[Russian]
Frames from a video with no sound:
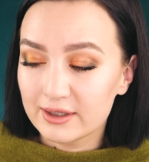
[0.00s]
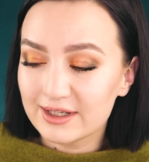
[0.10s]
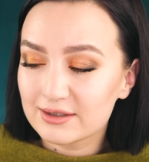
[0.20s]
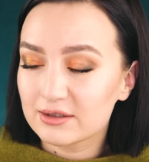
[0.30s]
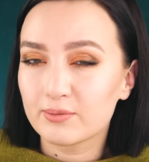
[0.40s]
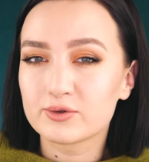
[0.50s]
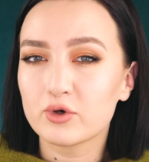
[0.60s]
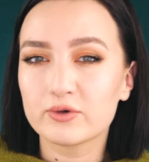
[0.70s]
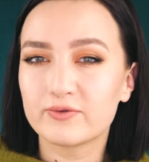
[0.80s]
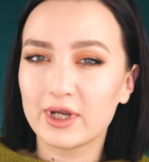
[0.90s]
этот
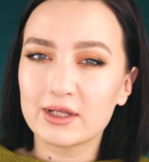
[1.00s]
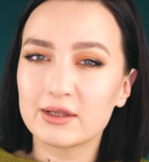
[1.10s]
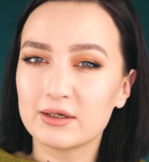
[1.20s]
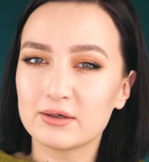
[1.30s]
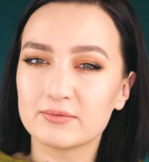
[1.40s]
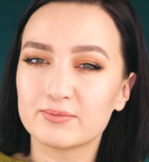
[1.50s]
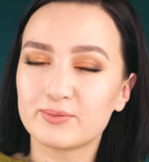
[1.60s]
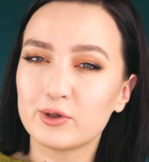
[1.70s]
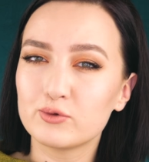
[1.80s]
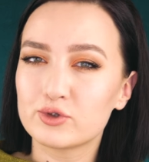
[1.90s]
обзор вряд ли
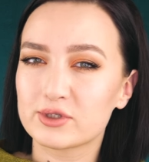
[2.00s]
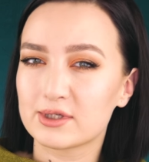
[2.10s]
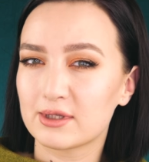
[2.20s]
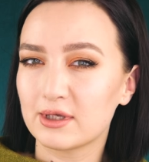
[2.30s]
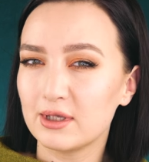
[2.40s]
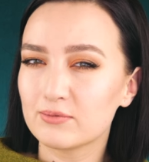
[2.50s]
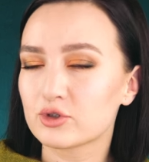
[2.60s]
получится таким,